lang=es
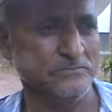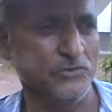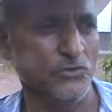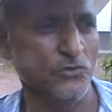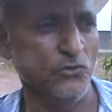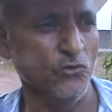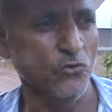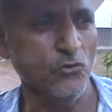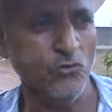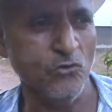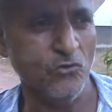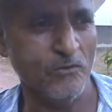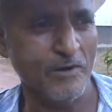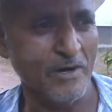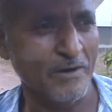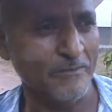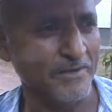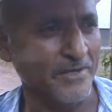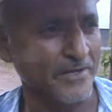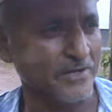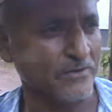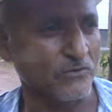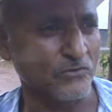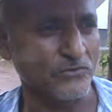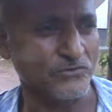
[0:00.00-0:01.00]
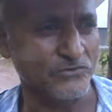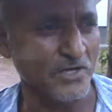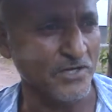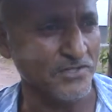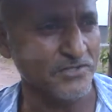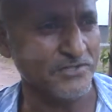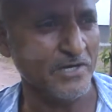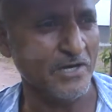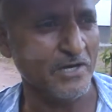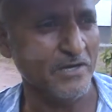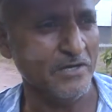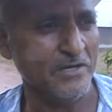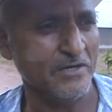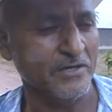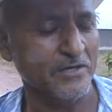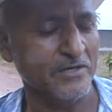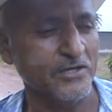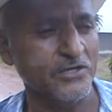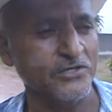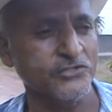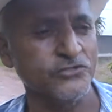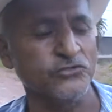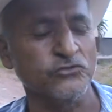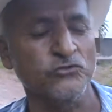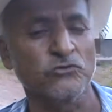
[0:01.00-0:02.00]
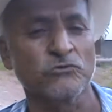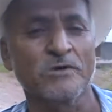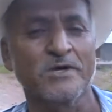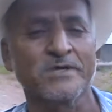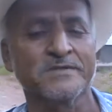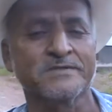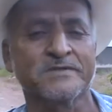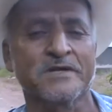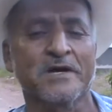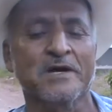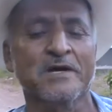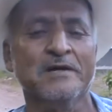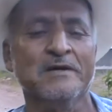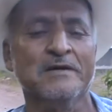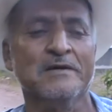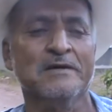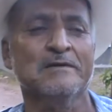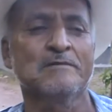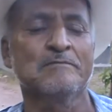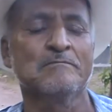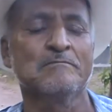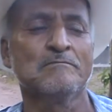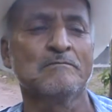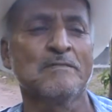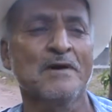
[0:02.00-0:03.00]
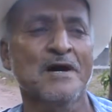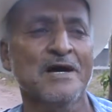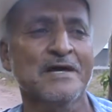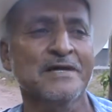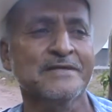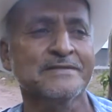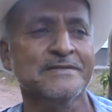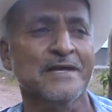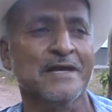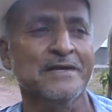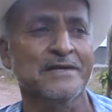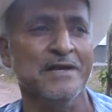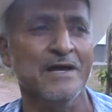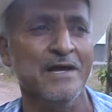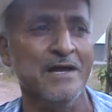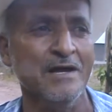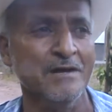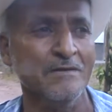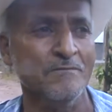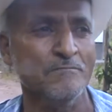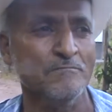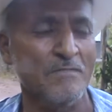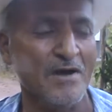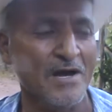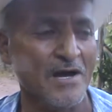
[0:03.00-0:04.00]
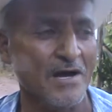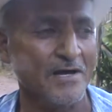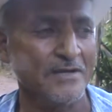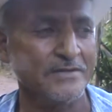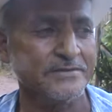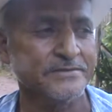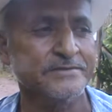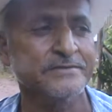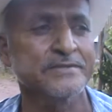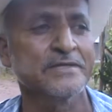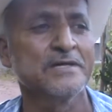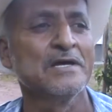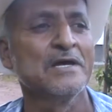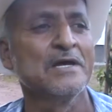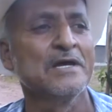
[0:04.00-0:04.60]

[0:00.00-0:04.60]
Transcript: no va a haber cosecha, esto va a estar más allá, más